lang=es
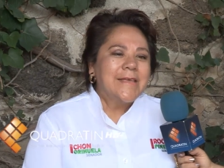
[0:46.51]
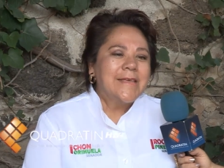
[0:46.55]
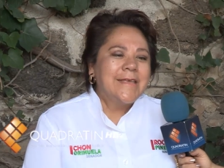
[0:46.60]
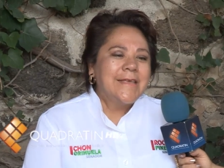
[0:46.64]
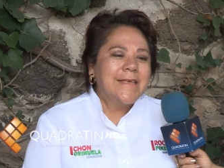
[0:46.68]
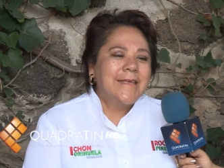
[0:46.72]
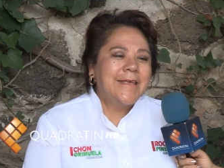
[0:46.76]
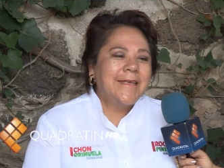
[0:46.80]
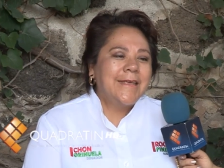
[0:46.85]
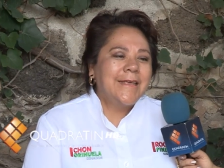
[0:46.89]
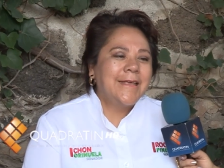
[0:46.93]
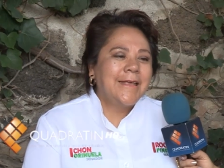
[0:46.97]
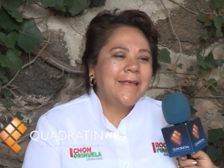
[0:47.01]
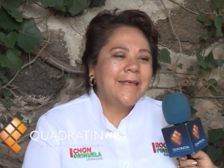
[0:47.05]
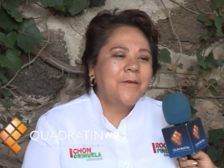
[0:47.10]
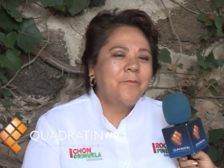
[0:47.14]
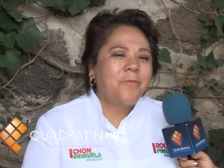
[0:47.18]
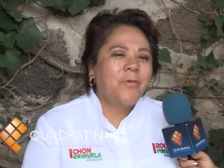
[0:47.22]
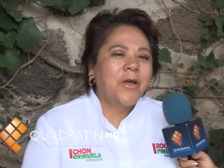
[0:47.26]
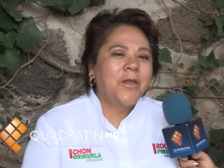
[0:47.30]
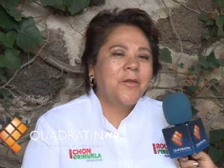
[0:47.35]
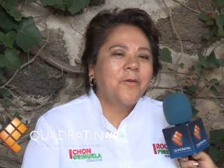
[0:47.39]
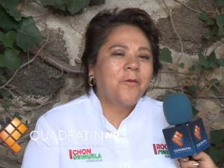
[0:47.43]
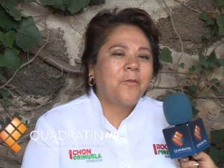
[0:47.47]
y,
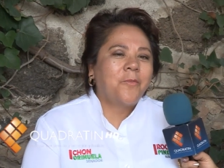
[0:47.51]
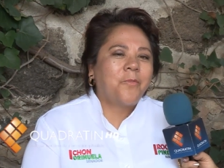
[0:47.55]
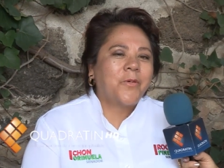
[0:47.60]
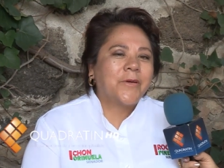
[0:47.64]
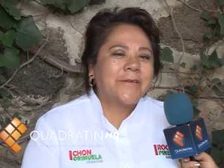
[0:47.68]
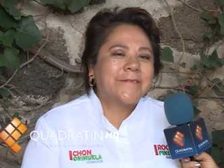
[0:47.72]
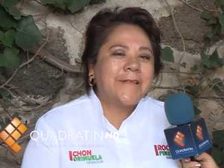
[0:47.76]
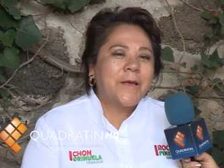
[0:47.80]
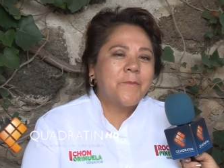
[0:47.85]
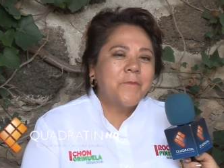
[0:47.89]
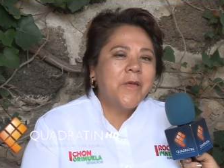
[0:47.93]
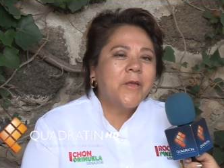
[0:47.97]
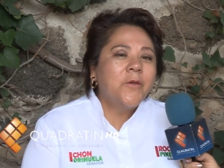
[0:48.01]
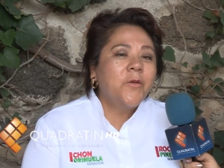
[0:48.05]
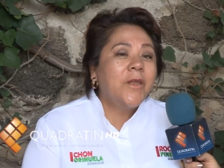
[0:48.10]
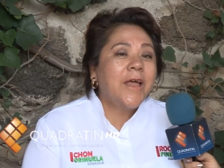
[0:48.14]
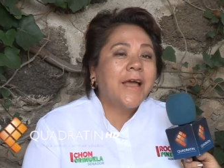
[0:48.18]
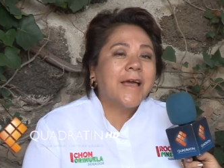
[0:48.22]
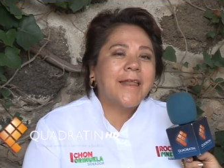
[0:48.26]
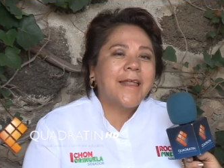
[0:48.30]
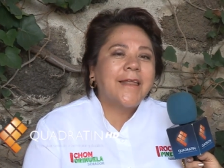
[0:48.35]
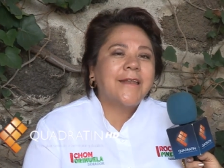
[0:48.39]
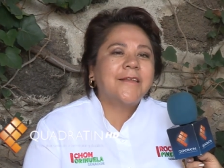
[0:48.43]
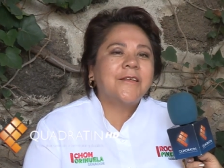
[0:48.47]
bueno, pues también
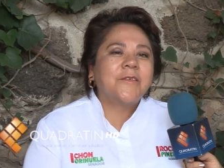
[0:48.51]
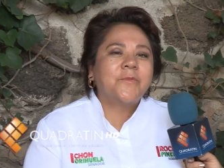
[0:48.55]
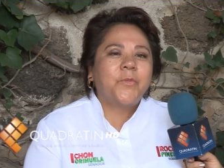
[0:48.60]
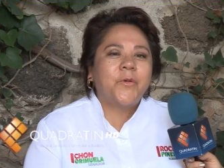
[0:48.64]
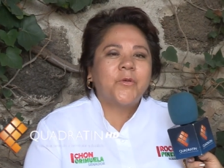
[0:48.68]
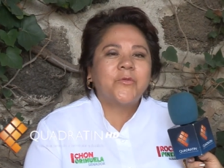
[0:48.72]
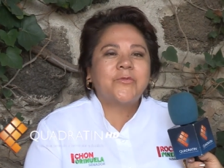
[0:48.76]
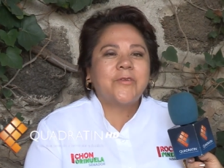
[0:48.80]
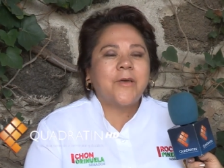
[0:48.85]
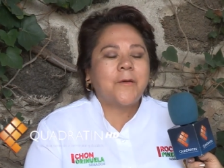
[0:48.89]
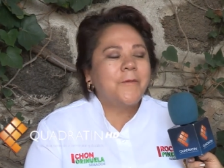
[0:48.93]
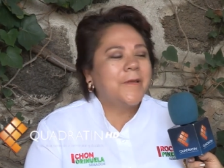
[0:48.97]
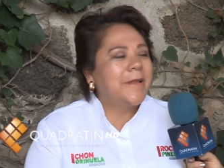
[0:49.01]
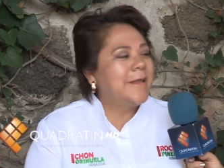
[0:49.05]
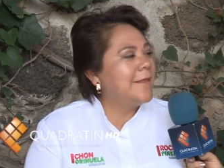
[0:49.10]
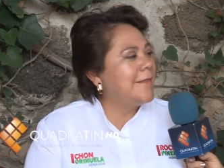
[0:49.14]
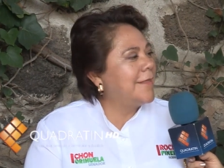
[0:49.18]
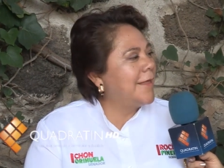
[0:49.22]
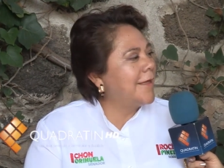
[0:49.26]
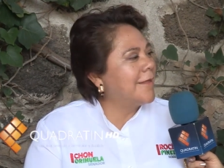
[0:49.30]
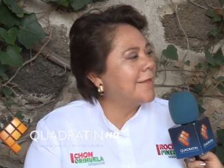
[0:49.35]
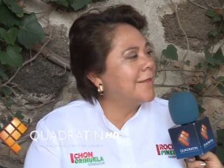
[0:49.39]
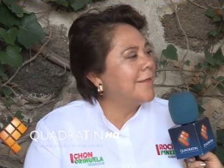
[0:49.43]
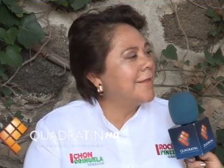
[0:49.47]
una gran
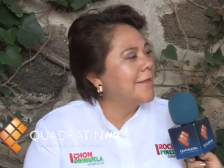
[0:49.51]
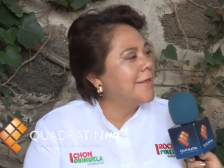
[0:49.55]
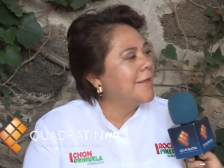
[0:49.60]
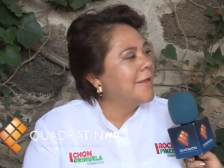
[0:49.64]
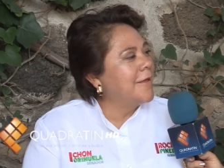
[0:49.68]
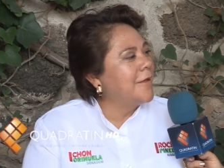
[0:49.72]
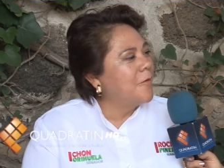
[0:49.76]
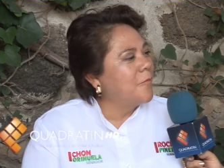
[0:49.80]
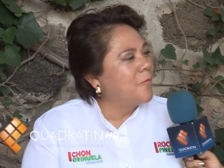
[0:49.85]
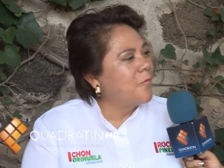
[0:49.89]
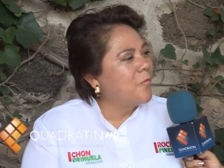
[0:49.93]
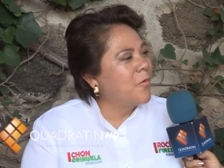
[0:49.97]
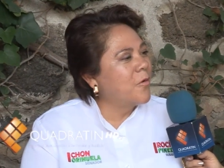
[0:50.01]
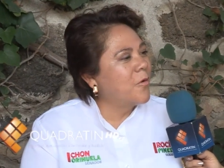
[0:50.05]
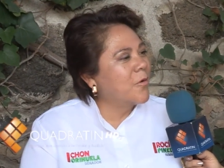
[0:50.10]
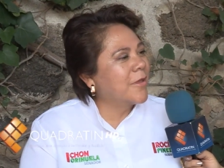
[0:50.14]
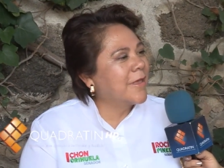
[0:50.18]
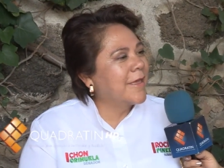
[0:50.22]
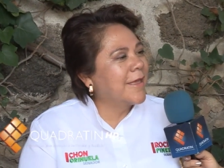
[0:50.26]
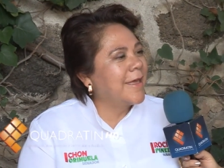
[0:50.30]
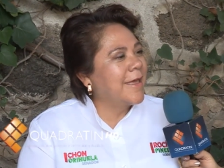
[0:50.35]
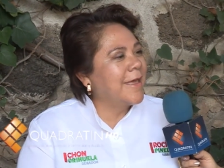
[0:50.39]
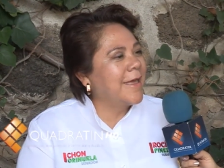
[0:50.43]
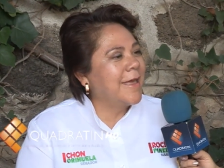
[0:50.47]
responsabilidad,
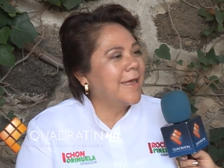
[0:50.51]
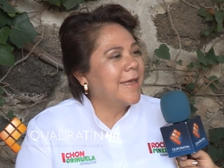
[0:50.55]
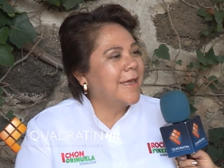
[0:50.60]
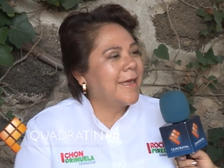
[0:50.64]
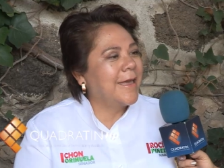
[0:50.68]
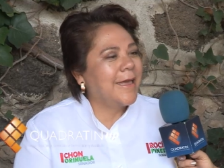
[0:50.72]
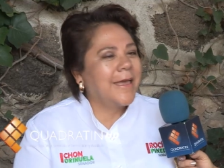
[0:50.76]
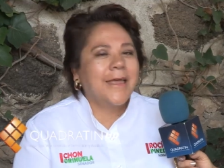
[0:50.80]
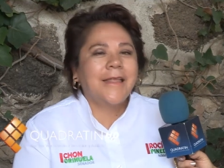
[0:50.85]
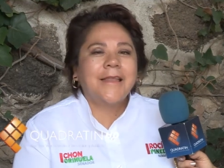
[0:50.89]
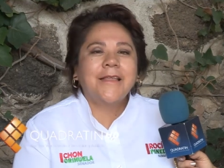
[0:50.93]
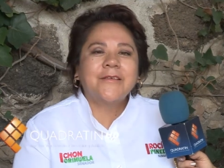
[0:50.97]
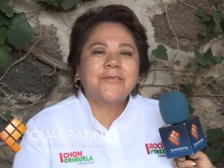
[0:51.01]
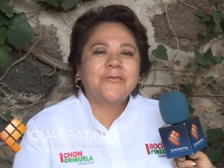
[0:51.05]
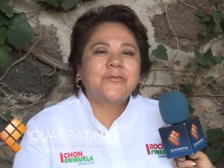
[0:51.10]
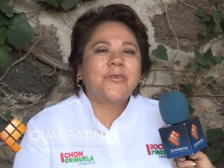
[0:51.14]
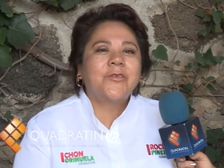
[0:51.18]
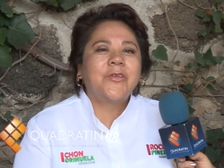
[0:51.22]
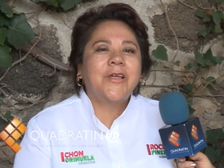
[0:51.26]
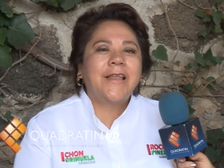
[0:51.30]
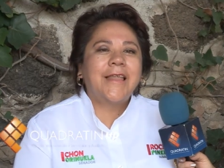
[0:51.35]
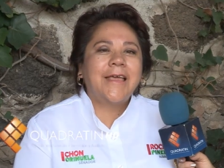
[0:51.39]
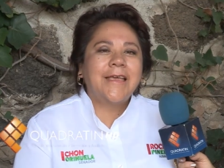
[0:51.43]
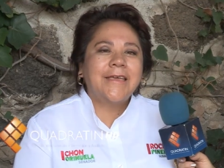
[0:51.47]
porque en esto
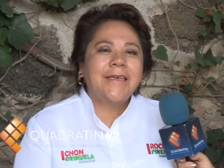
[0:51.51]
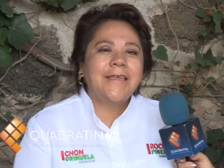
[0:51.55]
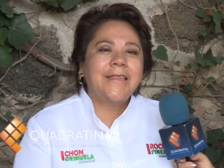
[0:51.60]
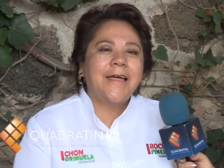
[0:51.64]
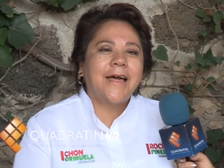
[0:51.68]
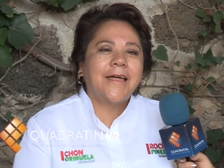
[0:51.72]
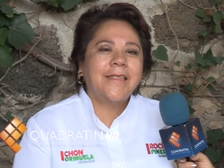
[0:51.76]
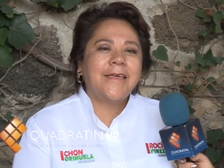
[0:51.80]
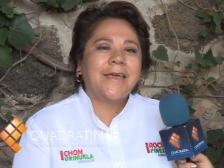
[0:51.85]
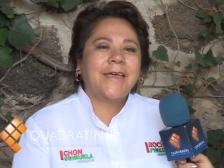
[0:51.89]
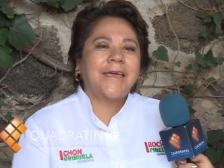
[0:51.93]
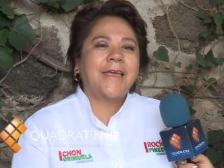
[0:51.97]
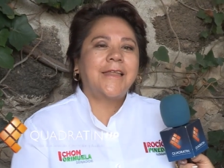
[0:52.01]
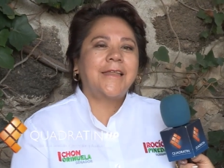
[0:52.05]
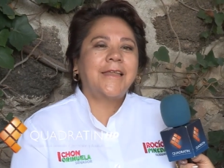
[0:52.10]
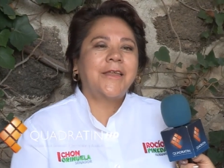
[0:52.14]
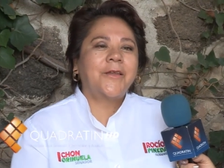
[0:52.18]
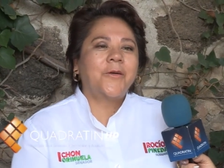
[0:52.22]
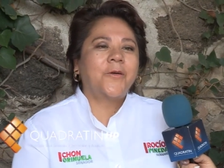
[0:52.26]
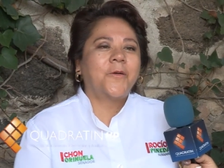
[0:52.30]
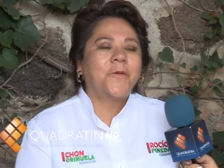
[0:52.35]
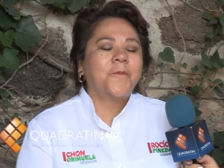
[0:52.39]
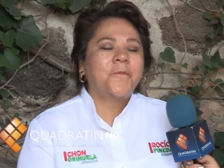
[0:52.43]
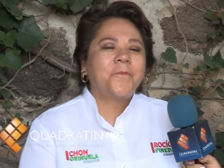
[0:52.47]
de la equidad de
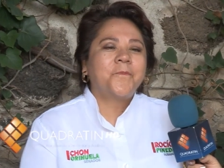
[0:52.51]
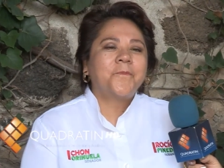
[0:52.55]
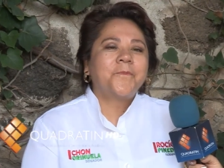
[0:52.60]
género,